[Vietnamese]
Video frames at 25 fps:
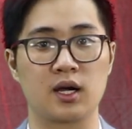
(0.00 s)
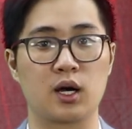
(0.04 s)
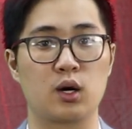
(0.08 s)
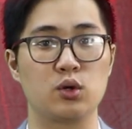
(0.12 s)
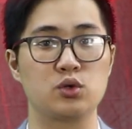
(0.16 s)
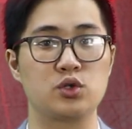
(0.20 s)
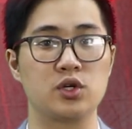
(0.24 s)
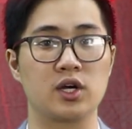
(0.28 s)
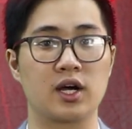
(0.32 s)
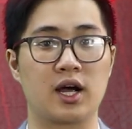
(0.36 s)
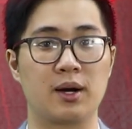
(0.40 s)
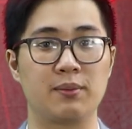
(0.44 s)

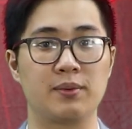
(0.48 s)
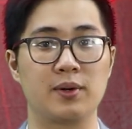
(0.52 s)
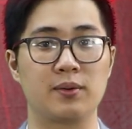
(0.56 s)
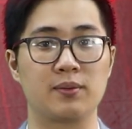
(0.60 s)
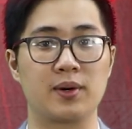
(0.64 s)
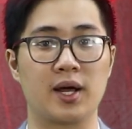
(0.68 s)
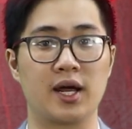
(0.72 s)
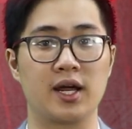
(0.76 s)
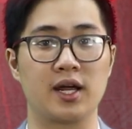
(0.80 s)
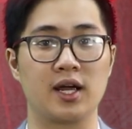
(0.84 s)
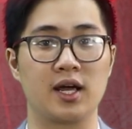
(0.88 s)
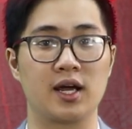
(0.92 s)
Câu chuyện cảm
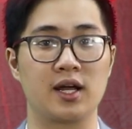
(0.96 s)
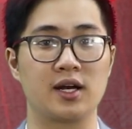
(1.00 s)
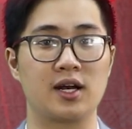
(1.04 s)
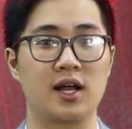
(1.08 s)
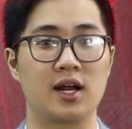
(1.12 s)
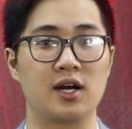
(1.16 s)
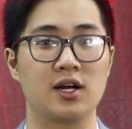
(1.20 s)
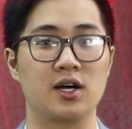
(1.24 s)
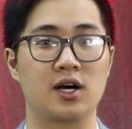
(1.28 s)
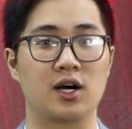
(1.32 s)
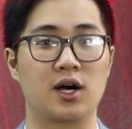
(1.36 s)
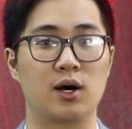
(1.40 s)
động này
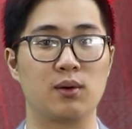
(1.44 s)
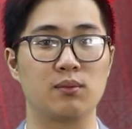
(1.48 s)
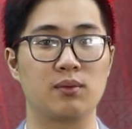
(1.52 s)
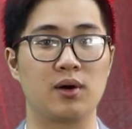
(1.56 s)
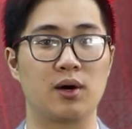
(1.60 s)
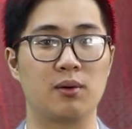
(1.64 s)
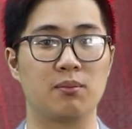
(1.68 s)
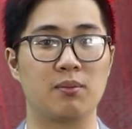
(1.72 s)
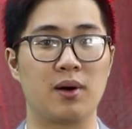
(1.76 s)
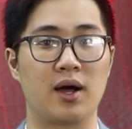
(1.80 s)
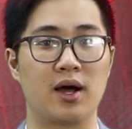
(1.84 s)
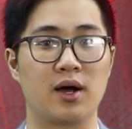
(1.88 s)
đã được cộng
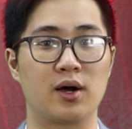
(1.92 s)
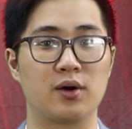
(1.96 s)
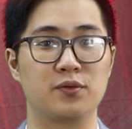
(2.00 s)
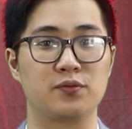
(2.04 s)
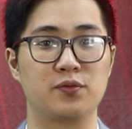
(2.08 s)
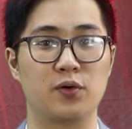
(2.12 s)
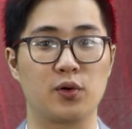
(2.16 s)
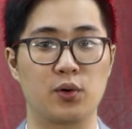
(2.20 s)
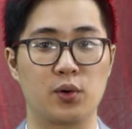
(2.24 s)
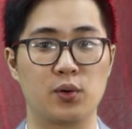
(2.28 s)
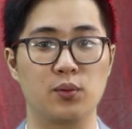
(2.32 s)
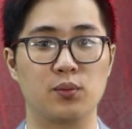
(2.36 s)
đồng mạng
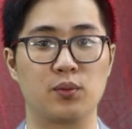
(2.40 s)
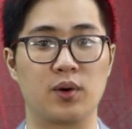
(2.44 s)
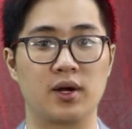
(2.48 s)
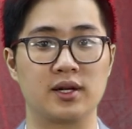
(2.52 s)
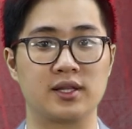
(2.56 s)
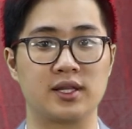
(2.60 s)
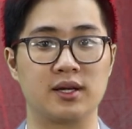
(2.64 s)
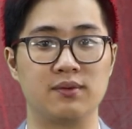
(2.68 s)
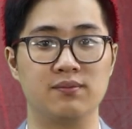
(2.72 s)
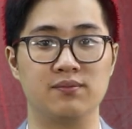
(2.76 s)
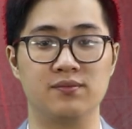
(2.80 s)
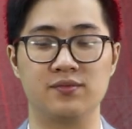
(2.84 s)
vô cùng
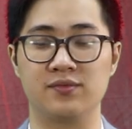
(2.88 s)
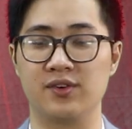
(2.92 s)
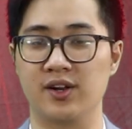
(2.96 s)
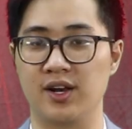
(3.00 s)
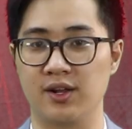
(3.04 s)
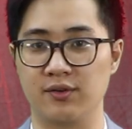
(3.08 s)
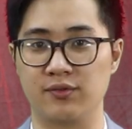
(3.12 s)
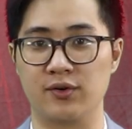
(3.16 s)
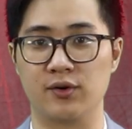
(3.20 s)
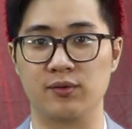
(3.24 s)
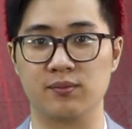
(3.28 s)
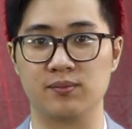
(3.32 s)
quan tâm về
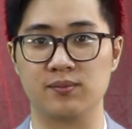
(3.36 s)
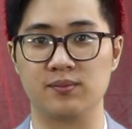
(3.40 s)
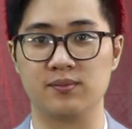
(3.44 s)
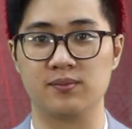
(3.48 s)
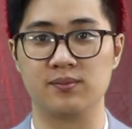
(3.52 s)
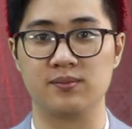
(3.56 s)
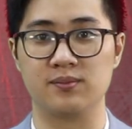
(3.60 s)
nề phục.